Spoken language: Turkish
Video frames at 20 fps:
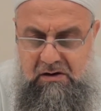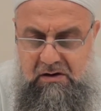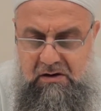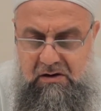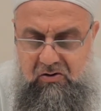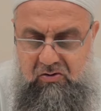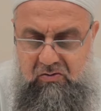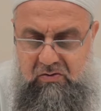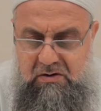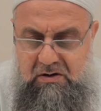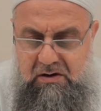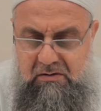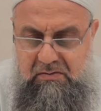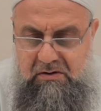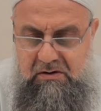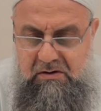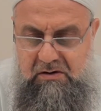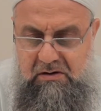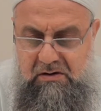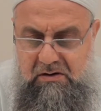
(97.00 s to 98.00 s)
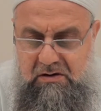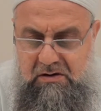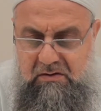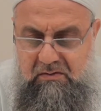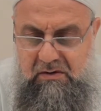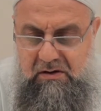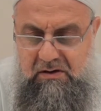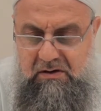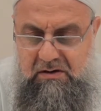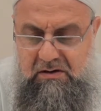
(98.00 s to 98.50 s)
Eyyub'u sabir diye,
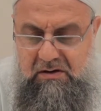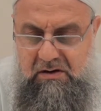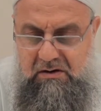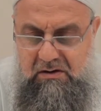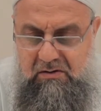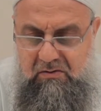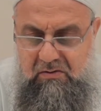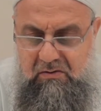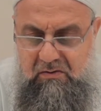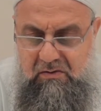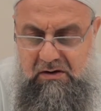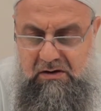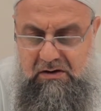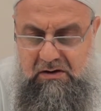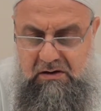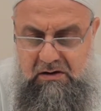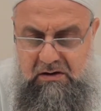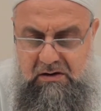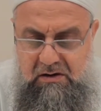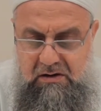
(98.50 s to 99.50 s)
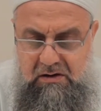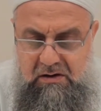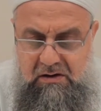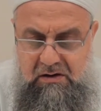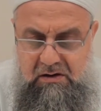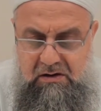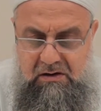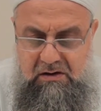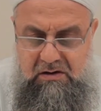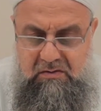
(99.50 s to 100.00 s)
İsmail'i sadıkul vaat diye
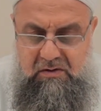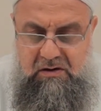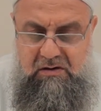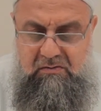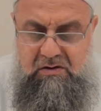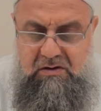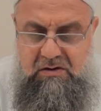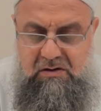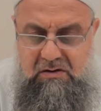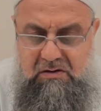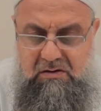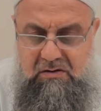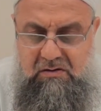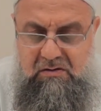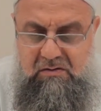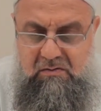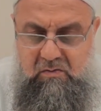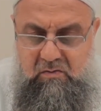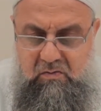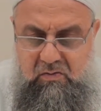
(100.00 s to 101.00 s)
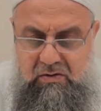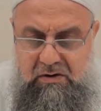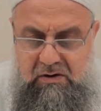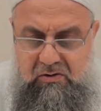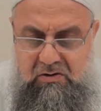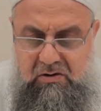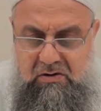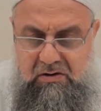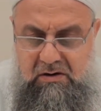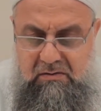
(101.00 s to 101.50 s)
isimlendirmiştir. Buna
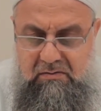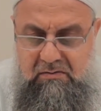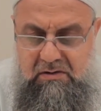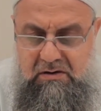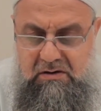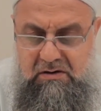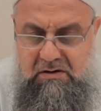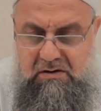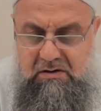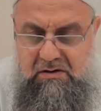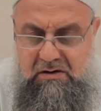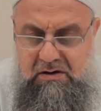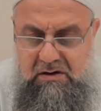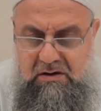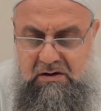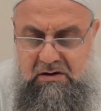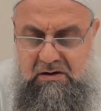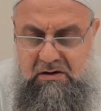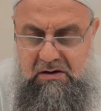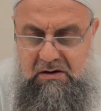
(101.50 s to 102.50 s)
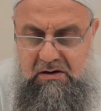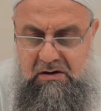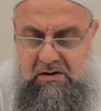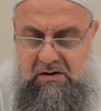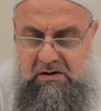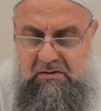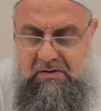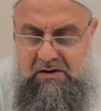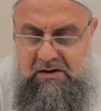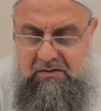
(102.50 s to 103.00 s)
yüce kitabımız zikredildikleri
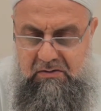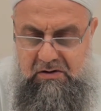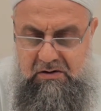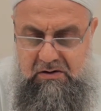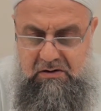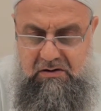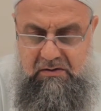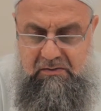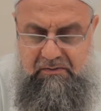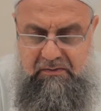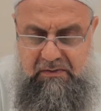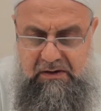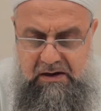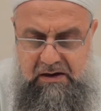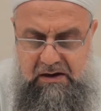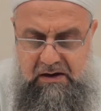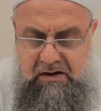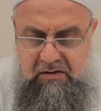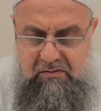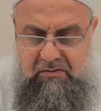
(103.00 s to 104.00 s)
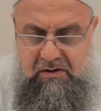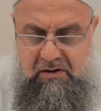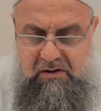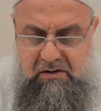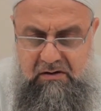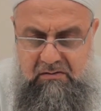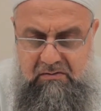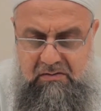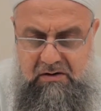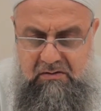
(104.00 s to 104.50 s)
yerde beğenmiştir.
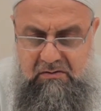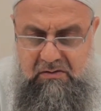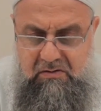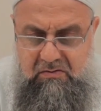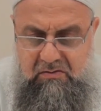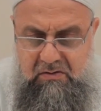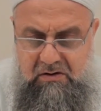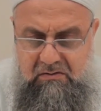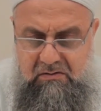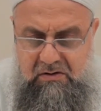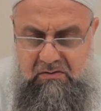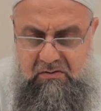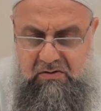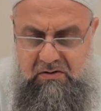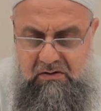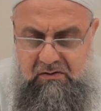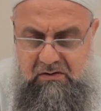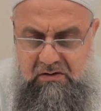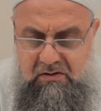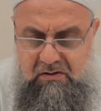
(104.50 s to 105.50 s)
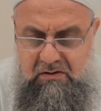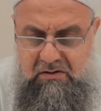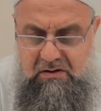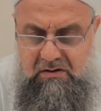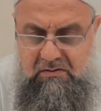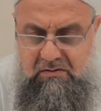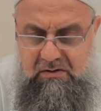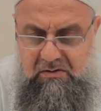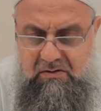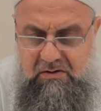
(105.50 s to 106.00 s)
Peygamberimiz Muhammed Mustafa sallallahu aleyhi
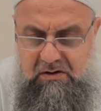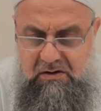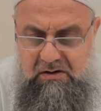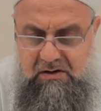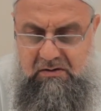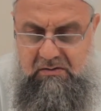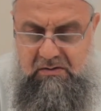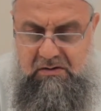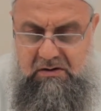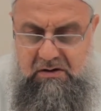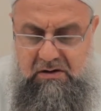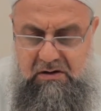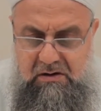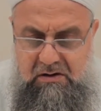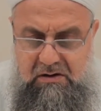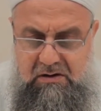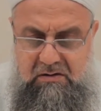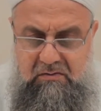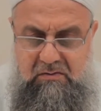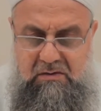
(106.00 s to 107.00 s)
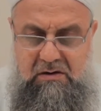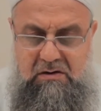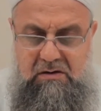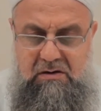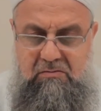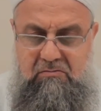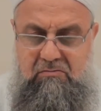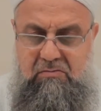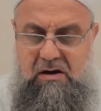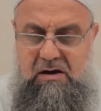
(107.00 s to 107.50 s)
ve sellemi yüce kitabında
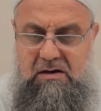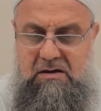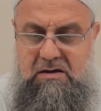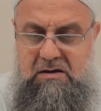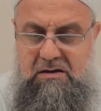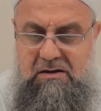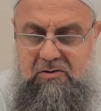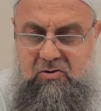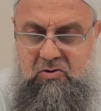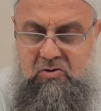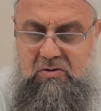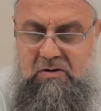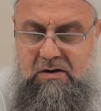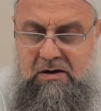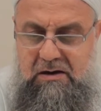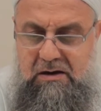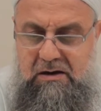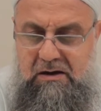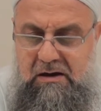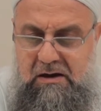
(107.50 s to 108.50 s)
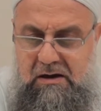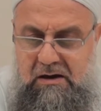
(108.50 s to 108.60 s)
isimlerinden bazısıyla süsleyerek